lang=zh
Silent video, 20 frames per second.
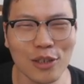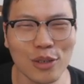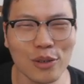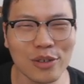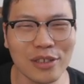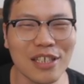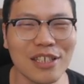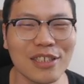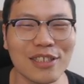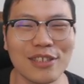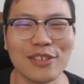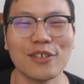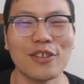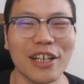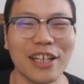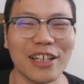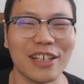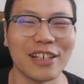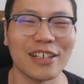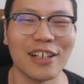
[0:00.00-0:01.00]
to
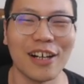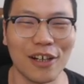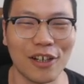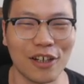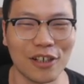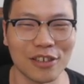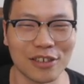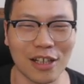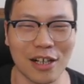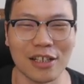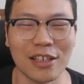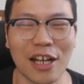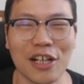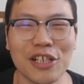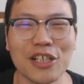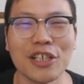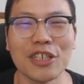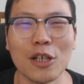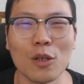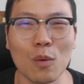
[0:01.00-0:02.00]
C3，然后当然他
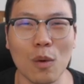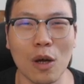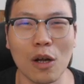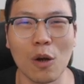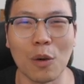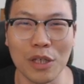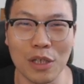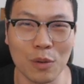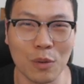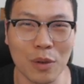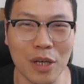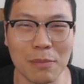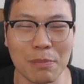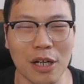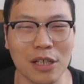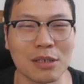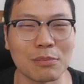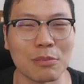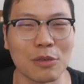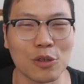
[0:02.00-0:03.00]
是英国口音，我也不
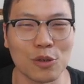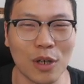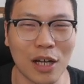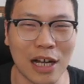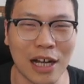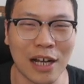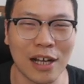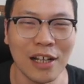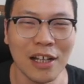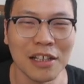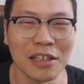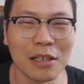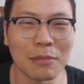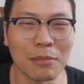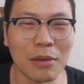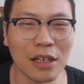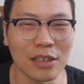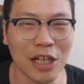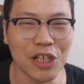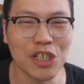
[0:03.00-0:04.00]
知道怎么说啊。那
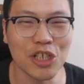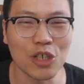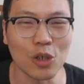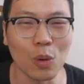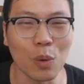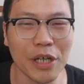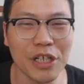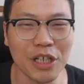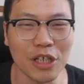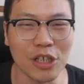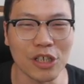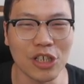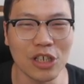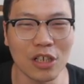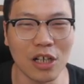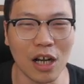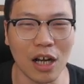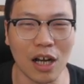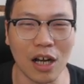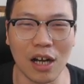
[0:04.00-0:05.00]
么他指挥这个
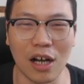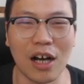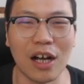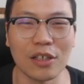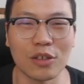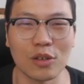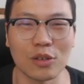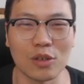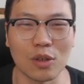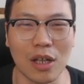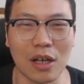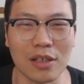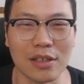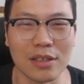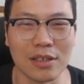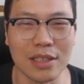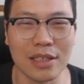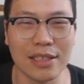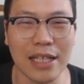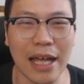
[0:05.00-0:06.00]
车啊，就走到了
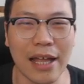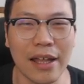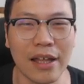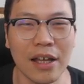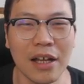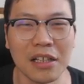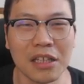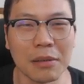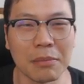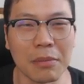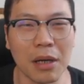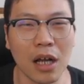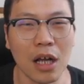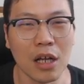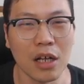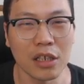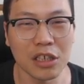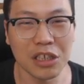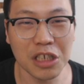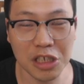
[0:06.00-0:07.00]
C 三，那么
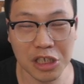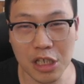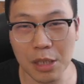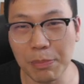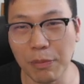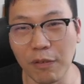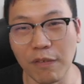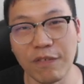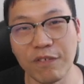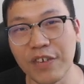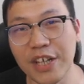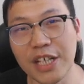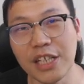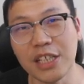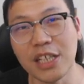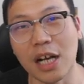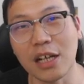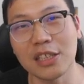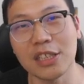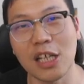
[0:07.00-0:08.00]
这是一部非
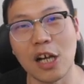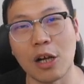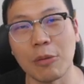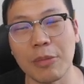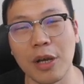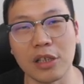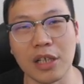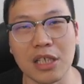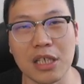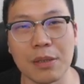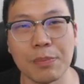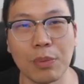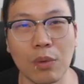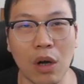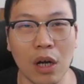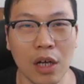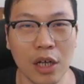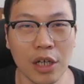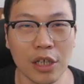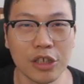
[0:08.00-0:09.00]
常巧妙的一
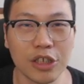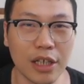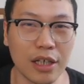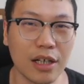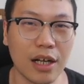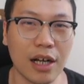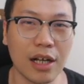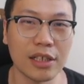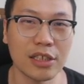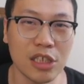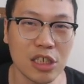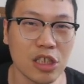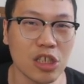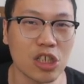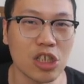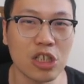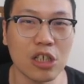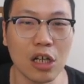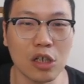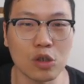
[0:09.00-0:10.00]
部这个汽
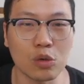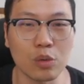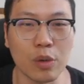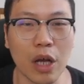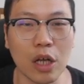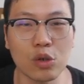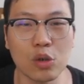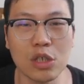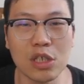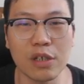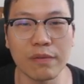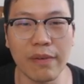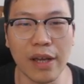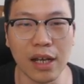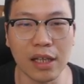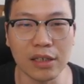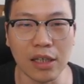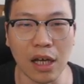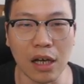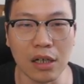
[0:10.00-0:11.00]
车主要就是为
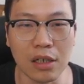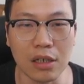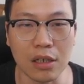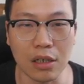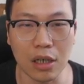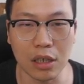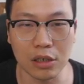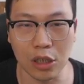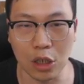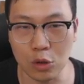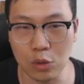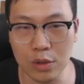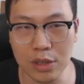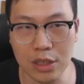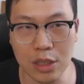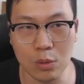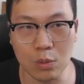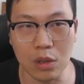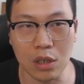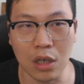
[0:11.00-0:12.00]
了腾格腾出
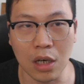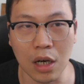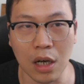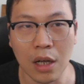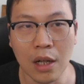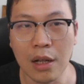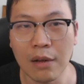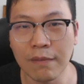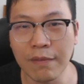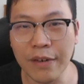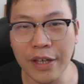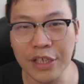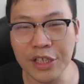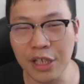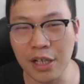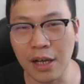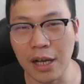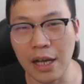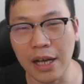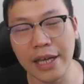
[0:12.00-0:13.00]
C 五格，为
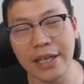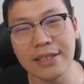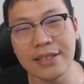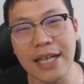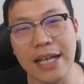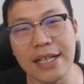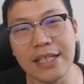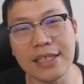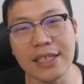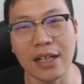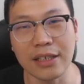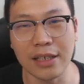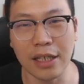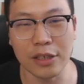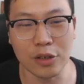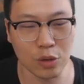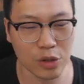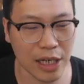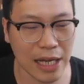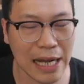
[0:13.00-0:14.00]
这个 A 三项，也
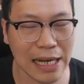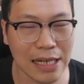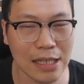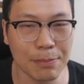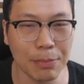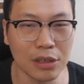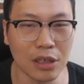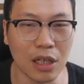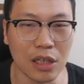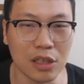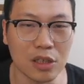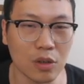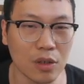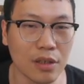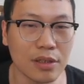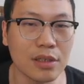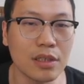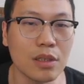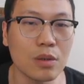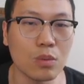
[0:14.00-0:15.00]
就是哈利波特走
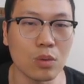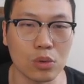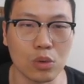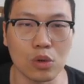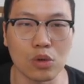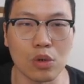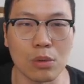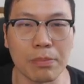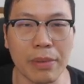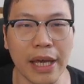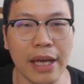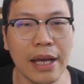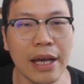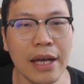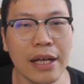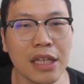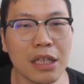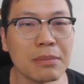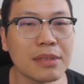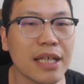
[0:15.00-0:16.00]
到 C 五做准备。
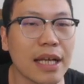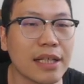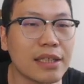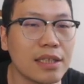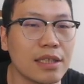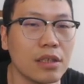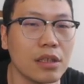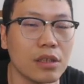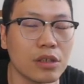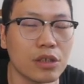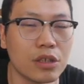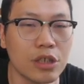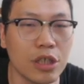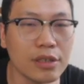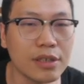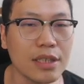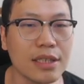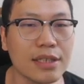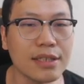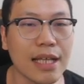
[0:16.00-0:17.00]
那么在
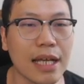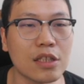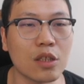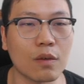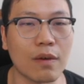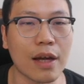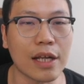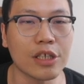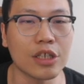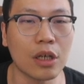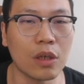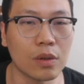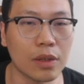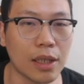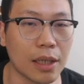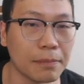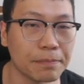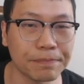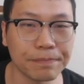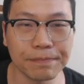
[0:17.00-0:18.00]
车 C 三走完之后
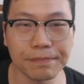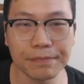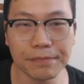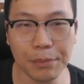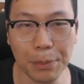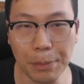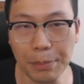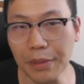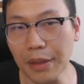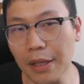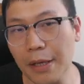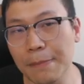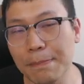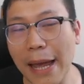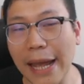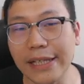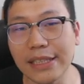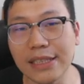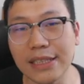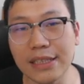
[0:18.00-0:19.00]
呢？
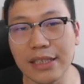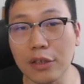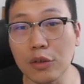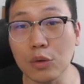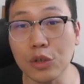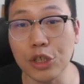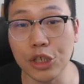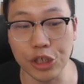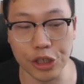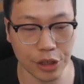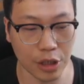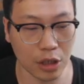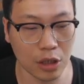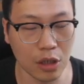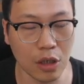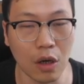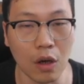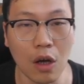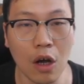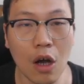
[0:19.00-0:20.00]
白棋也就只能
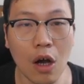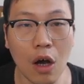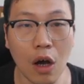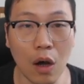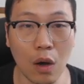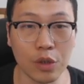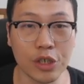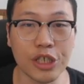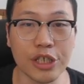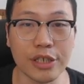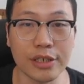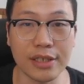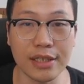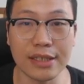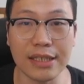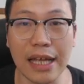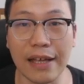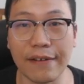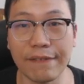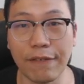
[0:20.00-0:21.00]
够后吃
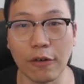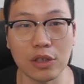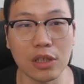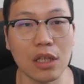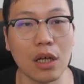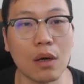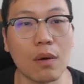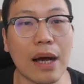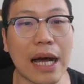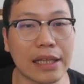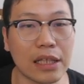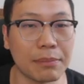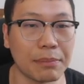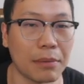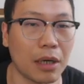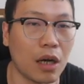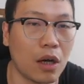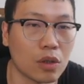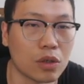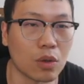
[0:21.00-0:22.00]
C 三，否则的话，那
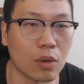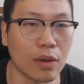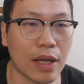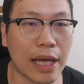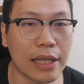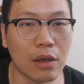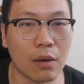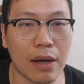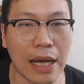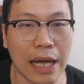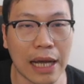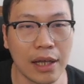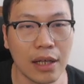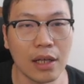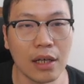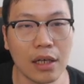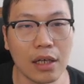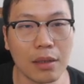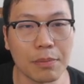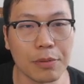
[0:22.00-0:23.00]
么后走开的话，
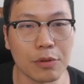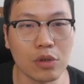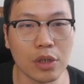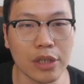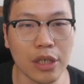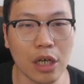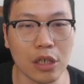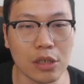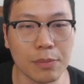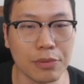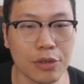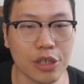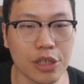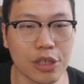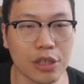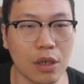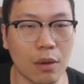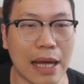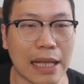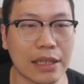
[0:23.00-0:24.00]
呃，比如说你要是不
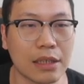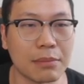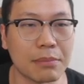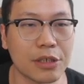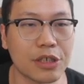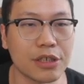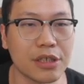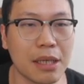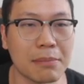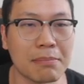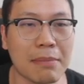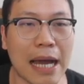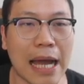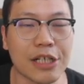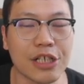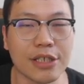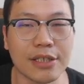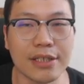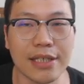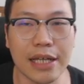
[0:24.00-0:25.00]
吃的话，那么直接马
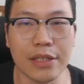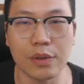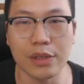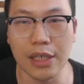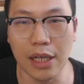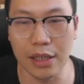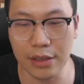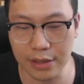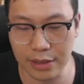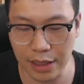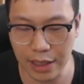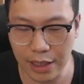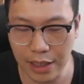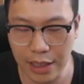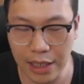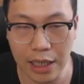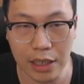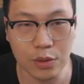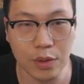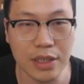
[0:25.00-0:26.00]
H 三就将死了
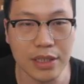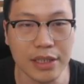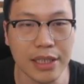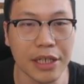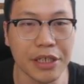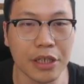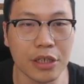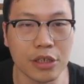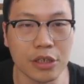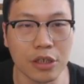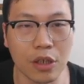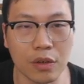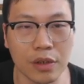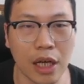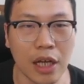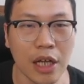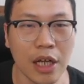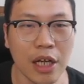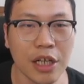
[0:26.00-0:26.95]
啊。所以在这个时候呢，